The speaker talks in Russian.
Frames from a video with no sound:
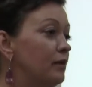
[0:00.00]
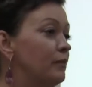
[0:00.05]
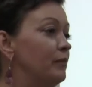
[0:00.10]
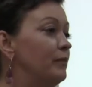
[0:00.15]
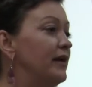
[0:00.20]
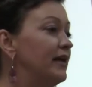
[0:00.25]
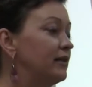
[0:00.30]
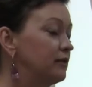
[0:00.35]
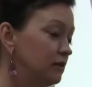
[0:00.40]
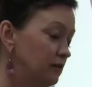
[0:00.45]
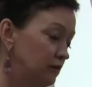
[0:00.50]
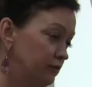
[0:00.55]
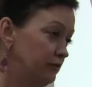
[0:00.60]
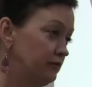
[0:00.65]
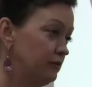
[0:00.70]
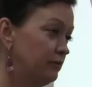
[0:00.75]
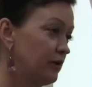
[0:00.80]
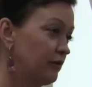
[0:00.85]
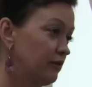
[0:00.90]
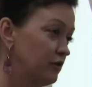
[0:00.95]
методов
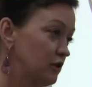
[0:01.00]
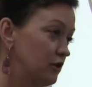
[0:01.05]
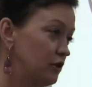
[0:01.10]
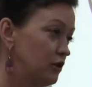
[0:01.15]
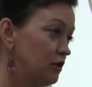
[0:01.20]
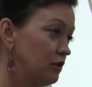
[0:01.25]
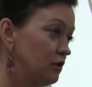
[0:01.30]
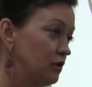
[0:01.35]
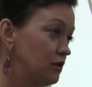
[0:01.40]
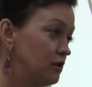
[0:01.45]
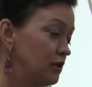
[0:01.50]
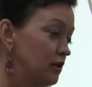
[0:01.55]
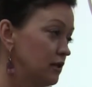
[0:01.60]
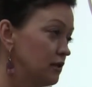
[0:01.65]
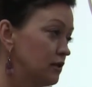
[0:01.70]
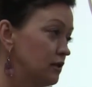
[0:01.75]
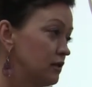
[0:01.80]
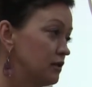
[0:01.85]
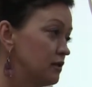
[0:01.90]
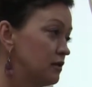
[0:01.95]
правозащитной
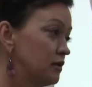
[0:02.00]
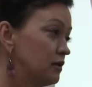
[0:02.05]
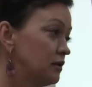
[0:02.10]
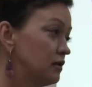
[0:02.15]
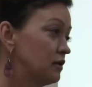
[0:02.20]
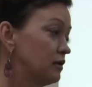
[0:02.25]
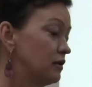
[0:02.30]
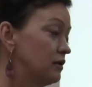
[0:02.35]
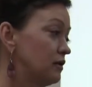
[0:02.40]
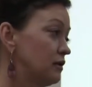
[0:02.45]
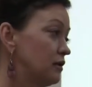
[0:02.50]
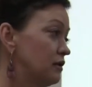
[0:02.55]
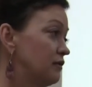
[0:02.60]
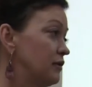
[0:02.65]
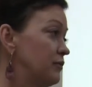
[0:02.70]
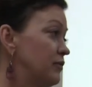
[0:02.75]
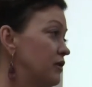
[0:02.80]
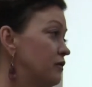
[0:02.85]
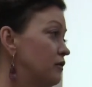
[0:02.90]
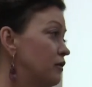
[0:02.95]
деятельности. Э,
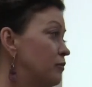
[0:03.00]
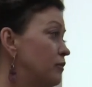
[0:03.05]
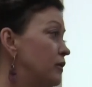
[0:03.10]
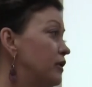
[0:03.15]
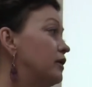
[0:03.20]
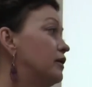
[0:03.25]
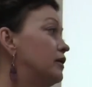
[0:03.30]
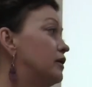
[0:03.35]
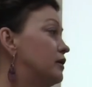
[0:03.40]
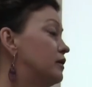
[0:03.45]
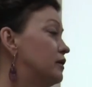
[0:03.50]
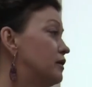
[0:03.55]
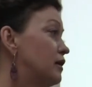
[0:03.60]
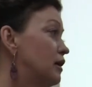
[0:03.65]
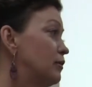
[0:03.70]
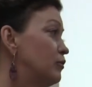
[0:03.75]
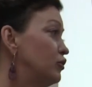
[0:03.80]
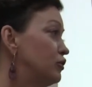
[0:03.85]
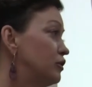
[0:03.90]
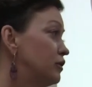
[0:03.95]
во-первых, мы э,
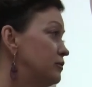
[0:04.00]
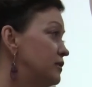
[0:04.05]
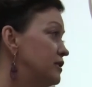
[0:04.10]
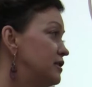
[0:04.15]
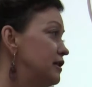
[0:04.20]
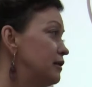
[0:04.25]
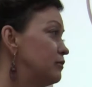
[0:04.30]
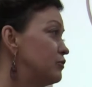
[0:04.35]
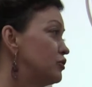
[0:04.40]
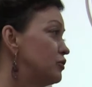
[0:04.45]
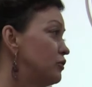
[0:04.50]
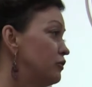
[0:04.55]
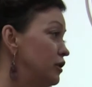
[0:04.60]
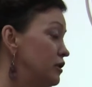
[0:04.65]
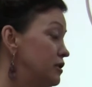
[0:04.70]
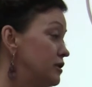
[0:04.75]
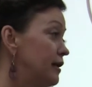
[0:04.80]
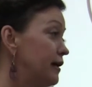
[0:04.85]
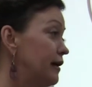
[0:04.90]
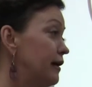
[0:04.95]
работаем с тем, что
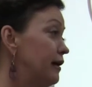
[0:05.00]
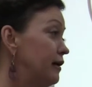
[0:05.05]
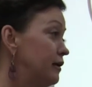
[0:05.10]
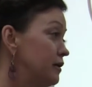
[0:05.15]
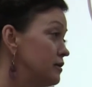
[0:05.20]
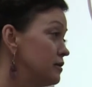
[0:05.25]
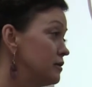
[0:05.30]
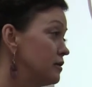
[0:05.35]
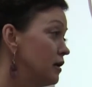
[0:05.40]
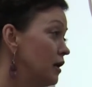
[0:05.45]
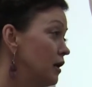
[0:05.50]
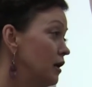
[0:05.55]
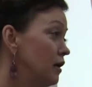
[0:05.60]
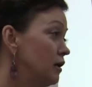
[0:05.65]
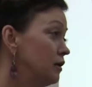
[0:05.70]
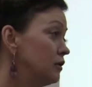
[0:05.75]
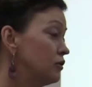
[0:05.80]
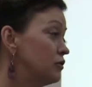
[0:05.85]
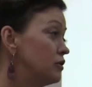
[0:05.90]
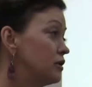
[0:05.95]
есть реальность,
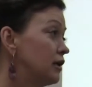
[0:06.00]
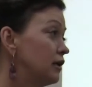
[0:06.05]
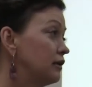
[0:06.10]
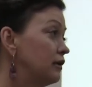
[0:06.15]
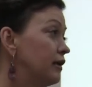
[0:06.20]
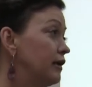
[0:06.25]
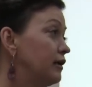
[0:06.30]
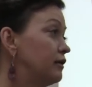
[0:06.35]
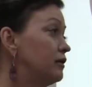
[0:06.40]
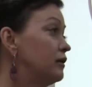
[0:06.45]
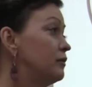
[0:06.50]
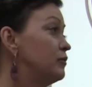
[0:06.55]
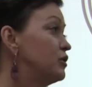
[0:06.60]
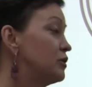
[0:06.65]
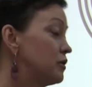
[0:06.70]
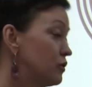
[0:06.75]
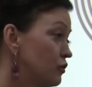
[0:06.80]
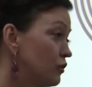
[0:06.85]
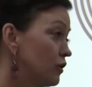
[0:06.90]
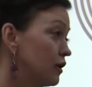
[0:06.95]
то есть с конкретными
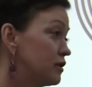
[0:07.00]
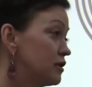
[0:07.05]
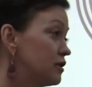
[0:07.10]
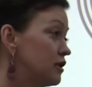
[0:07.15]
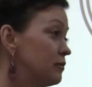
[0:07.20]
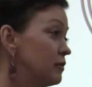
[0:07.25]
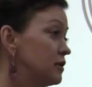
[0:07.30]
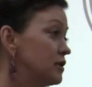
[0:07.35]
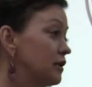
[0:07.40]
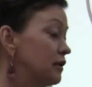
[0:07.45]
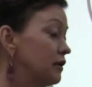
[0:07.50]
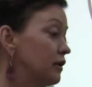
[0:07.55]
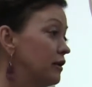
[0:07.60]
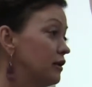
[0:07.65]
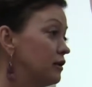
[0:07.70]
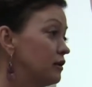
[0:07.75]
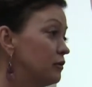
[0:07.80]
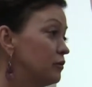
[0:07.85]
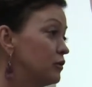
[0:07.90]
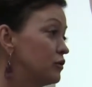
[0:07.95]
ситуациями, с
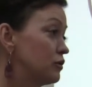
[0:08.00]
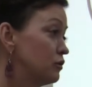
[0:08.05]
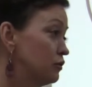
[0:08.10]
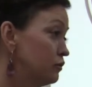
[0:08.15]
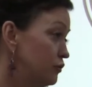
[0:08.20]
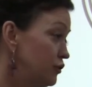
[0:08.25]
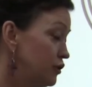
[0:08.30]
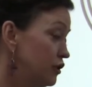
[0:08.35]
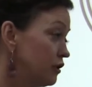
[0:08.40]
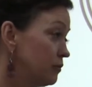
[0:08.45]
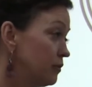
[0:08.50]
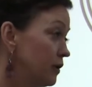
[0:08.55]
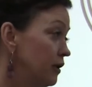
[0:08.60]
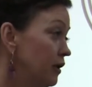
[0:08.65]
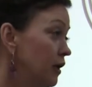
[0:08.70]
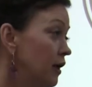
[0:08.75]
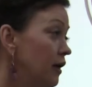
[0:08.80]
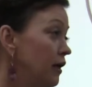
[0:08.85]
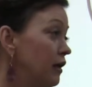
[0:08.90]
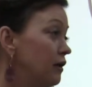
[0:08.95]
конкретными случаями.
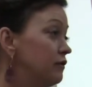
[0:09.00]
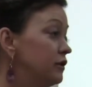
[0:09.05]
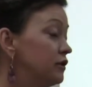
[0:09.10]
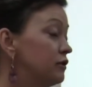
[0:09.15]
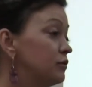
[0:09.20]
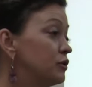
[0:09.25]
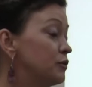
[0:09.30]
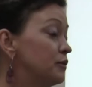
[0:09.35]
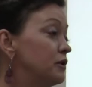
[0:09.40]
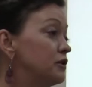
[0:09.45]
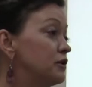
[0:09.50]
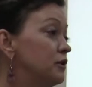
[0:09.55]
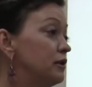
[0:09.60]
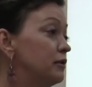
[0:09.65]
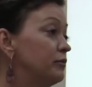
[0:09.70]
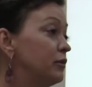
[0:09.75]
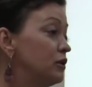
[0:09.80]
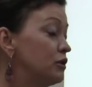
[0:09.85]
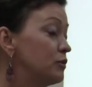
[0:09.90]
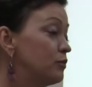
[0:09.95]
В этом
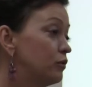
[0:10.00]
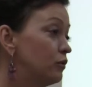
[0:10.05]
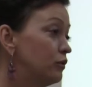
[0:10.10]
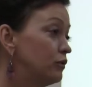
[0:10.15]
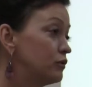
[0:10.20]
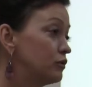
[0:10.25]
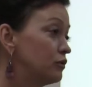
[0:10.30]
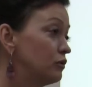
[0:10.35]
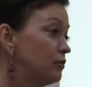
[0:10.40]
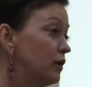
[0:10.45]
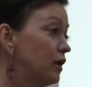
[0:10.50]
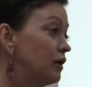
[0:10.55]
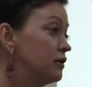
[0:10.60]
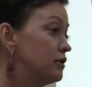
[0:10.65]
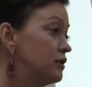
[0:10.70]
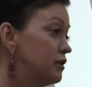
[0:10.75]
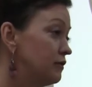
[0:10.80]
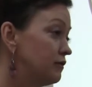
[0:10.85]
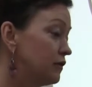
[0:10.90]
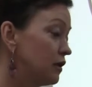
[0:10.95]
смысле мы используем
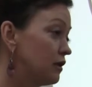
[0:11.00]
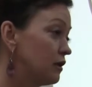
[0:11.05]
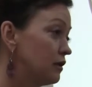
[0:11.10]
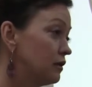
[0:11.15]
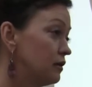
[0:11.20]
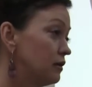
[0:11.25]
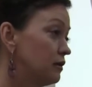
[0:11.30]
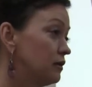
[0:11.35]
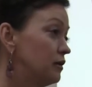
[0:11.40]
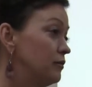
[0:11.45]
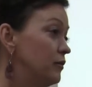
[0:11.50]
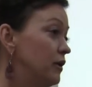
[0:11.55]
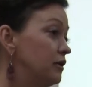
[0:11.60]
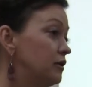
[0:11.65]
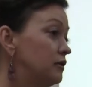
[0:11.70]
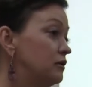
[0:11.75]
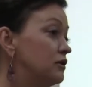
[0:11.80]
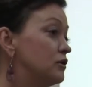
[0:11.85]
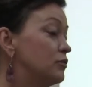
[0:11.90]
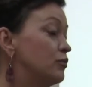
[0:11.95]
активно
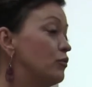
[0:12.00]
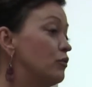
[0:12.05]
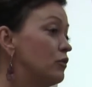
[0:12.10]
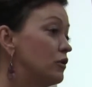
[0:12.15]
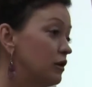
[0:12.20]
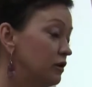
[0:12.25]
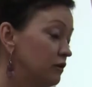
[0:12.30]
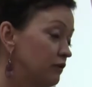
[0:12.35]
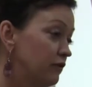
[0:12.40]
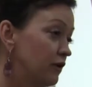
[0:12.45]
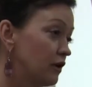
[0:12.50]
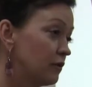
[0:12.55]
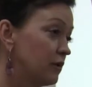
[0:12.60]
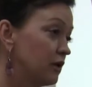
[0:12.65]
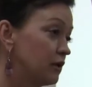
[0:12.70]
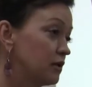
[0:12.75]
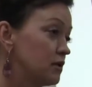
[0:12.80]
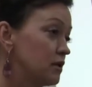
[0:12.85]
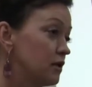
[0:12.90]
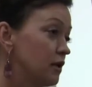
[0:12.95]
методы сбора
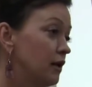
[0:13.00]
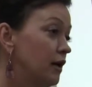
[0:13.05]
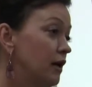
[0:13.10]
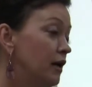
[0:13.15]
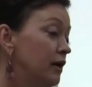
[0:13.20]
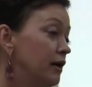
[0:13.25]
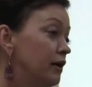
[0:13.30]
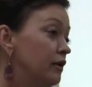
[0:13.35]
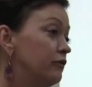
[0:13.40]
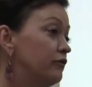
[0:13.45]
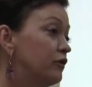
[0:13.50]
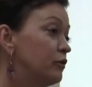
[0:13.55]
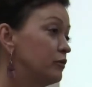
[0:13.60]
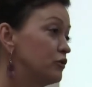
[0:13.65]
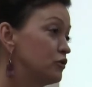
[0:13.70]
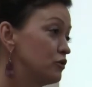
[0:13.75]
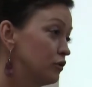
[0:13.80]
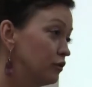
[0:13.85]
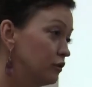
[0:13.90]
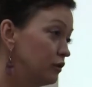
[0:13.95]
информации,
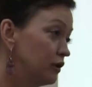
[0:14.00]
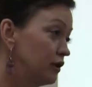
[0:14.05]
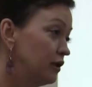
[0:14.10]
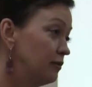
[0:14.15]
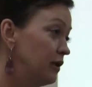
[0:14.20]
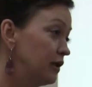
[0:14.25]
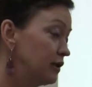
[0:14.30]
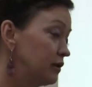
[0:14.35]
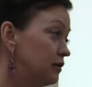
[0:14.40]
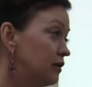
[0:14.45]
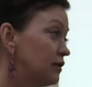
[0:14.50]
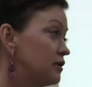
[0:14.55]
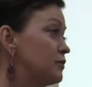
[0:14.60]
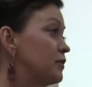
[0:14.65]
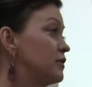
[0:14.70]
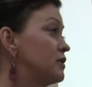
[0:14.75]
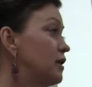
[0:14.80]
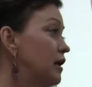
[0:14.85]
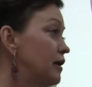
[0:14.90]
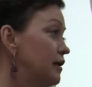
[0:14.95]
информационные методы
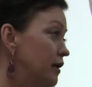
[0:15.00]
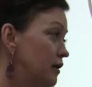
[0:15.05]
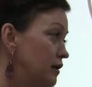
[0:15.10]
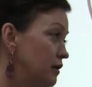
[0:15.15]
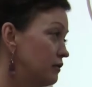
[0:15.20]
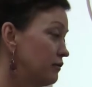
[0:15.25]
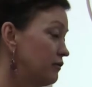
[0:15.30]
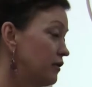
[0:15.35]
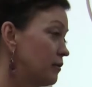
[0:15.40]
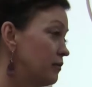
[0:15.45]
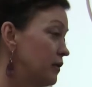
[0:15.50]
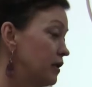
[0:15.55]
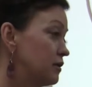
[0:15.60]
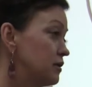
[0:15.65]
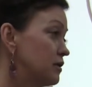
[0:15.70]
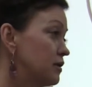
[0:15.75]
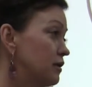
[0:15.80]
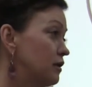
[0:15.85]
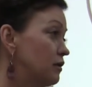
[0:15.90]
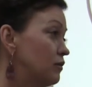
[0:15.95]
распространения
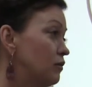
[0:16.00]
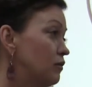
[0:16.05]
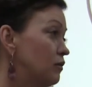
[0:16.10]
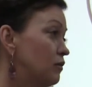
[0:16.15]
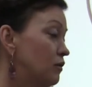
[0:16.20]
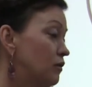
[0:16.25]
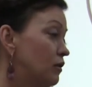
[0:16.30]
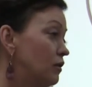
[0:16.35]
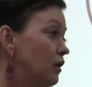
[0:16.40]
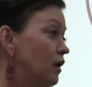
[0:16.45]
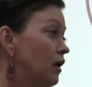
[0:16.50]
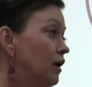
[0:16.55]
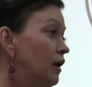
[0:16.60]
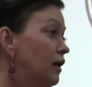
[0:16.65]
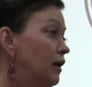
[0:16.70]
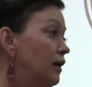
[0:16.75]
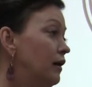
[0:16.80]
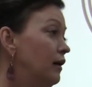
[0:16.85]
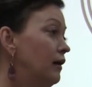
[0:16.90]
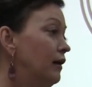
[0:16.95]
информации о
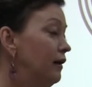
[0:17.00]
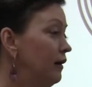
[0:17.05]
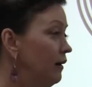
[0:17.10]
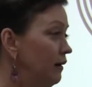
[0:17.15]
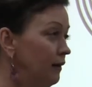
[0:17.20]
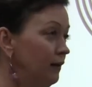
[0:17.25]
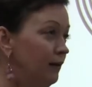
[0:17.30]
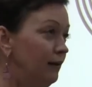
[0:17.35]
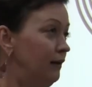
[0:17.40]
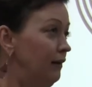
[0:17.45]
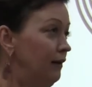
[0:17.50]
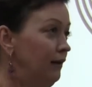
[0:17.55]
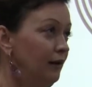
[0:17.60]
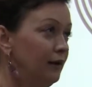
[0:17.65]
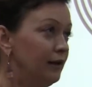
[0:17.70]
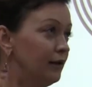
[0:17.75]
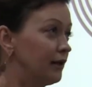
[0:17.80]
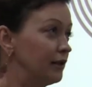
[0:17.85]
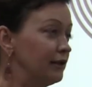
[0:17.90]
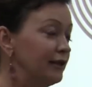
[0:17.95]

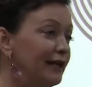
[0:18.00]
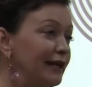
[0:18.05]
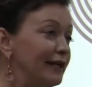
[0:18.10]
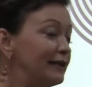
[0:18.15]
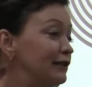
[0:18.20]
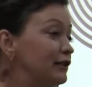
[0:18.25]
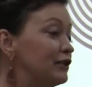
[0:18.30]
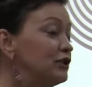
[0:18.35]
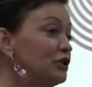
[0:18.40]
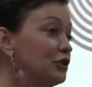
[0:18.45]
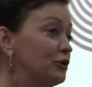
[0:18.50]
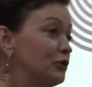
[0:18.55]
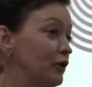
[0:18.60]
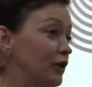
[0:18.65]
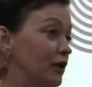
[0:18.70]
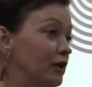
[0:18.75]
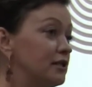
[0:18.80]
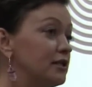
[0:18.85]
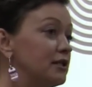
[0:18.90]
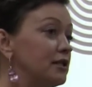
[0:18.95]
конкретных
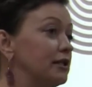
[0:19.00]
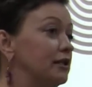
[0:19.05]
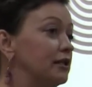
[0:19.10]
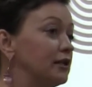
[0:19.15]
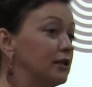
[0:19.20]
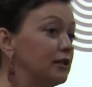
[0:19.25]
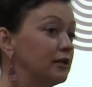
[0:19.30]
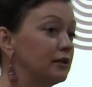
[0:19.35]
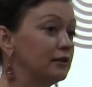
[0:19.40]
ситуациях,